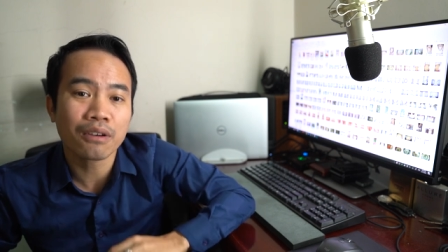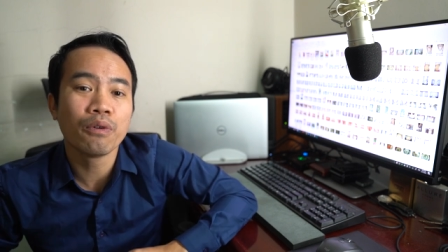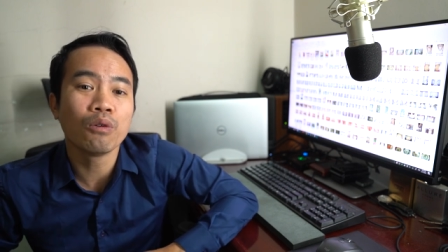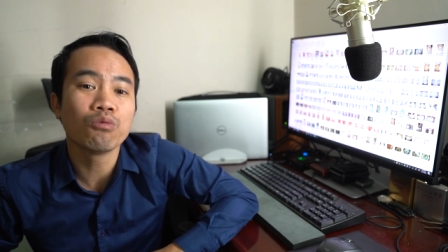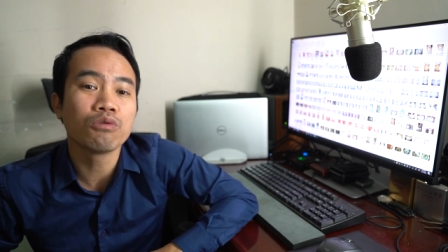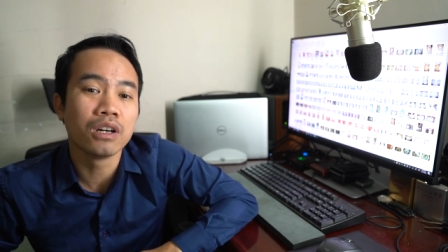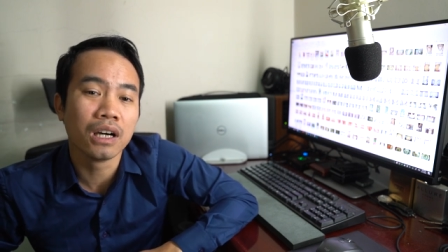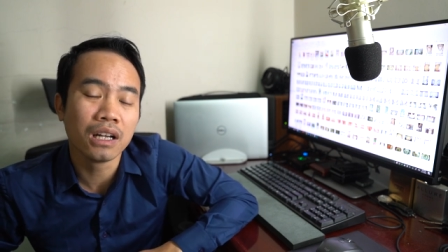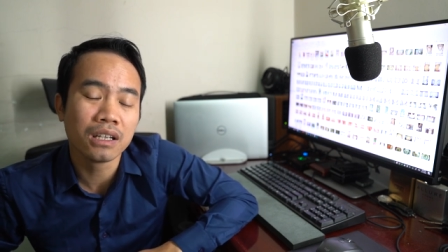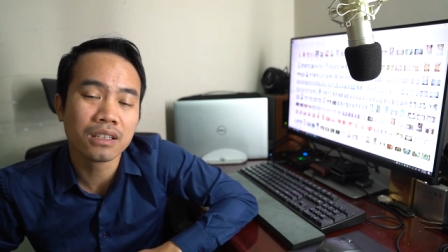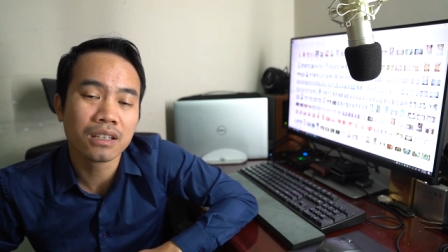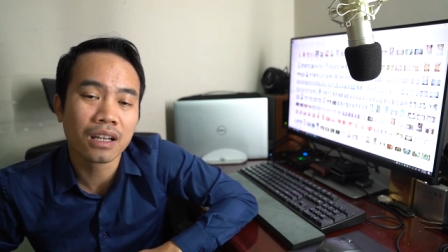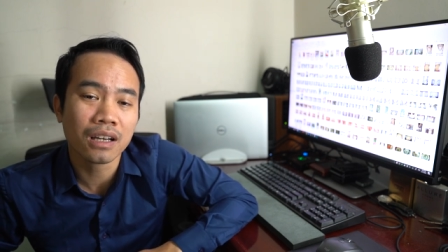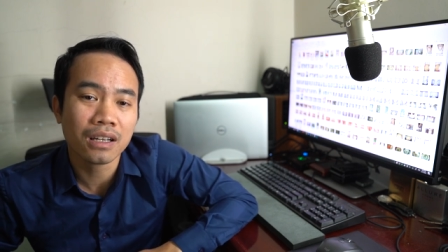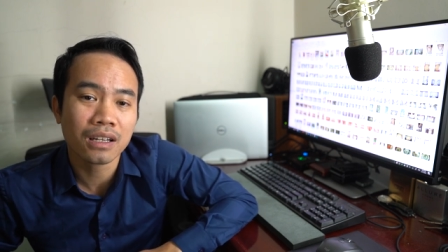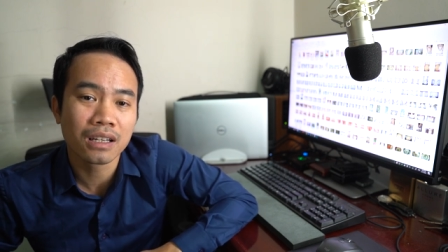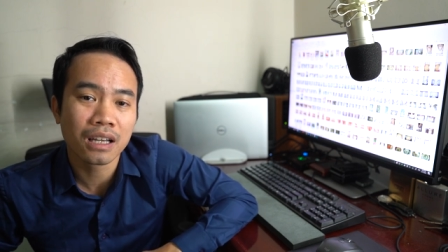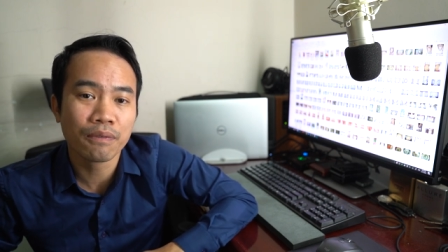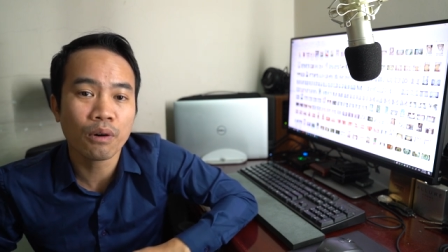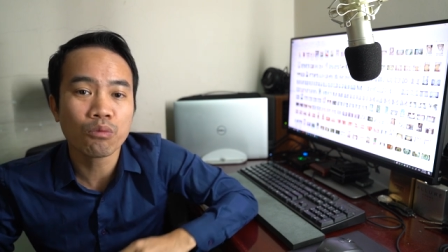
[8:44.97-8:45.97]
với phong cưới là như thế
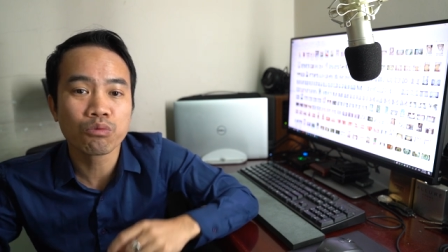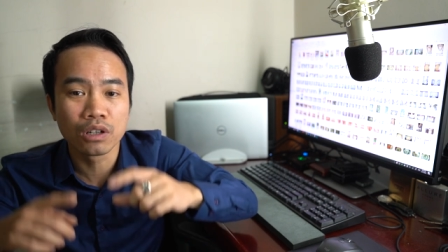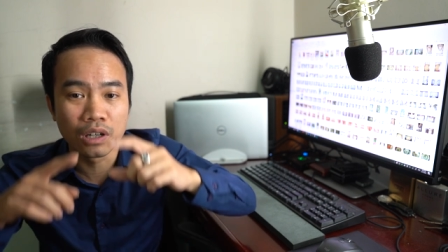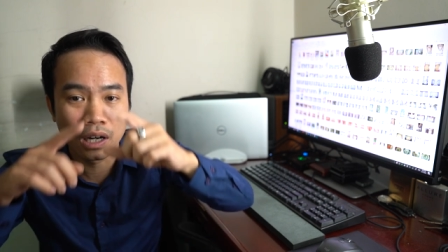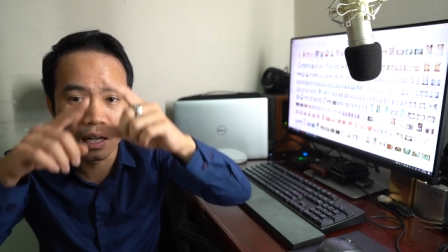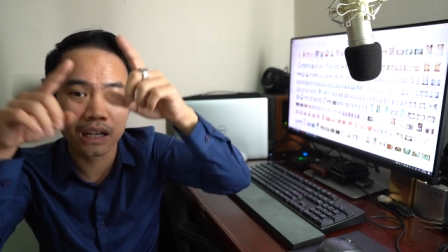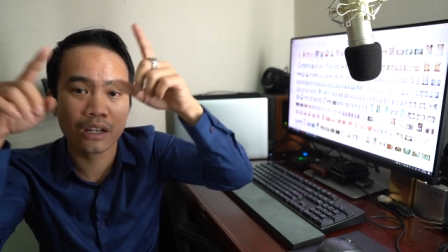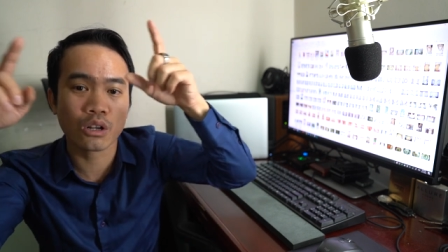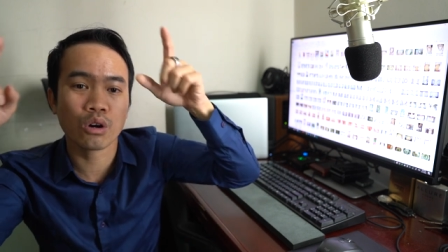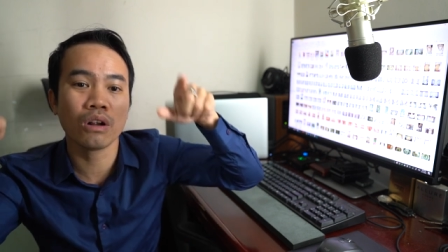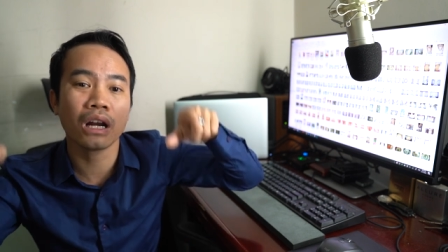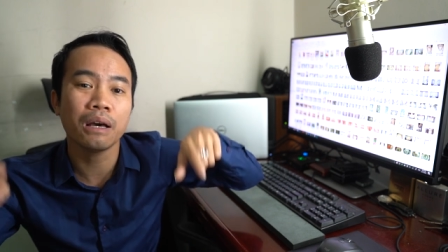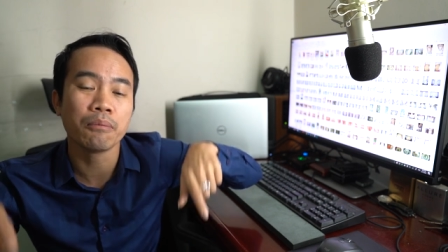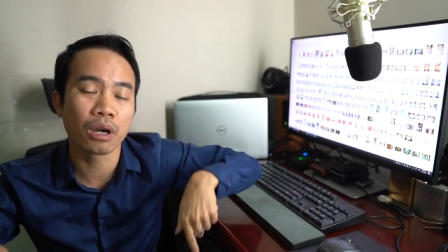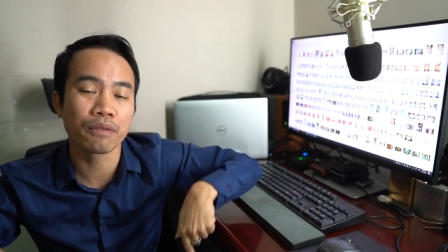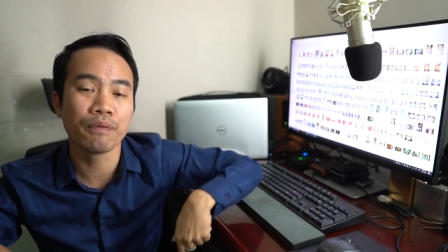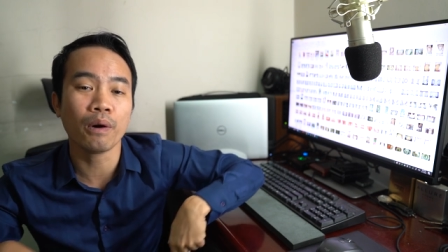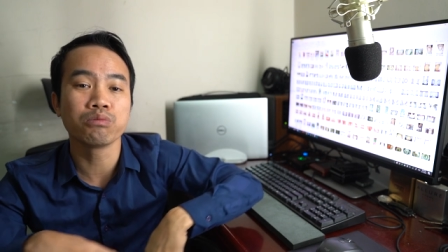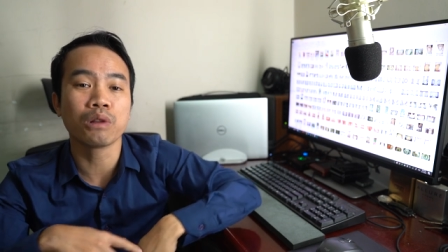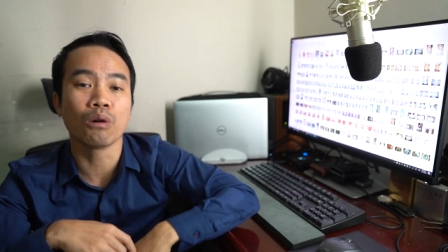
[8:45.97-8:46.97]
cái phong cưới là nó làm
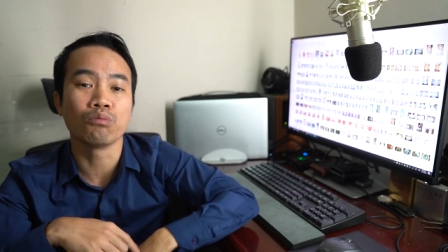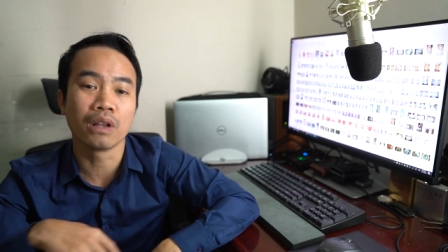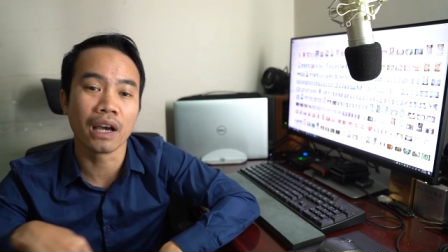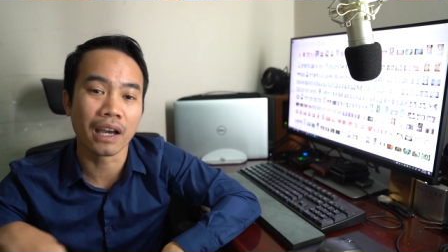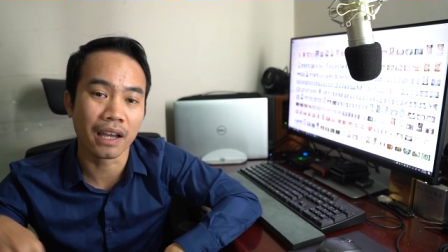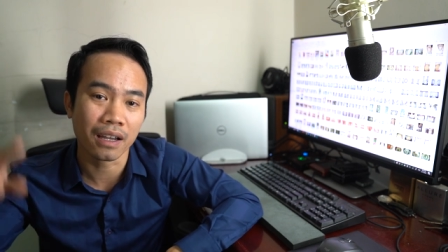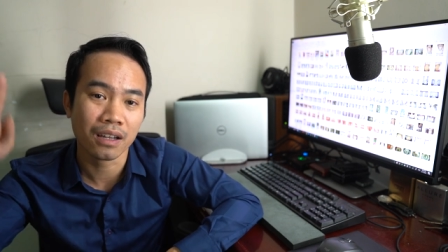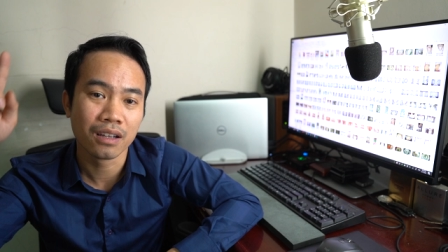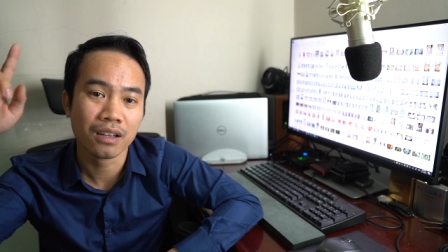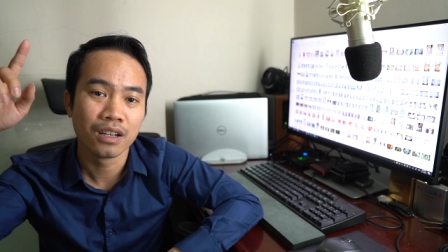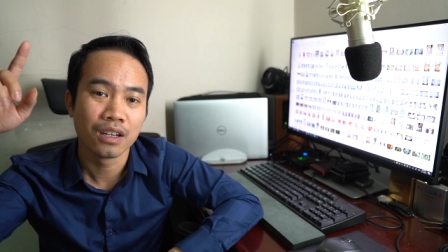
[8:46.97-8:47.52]
cái phong tổng thể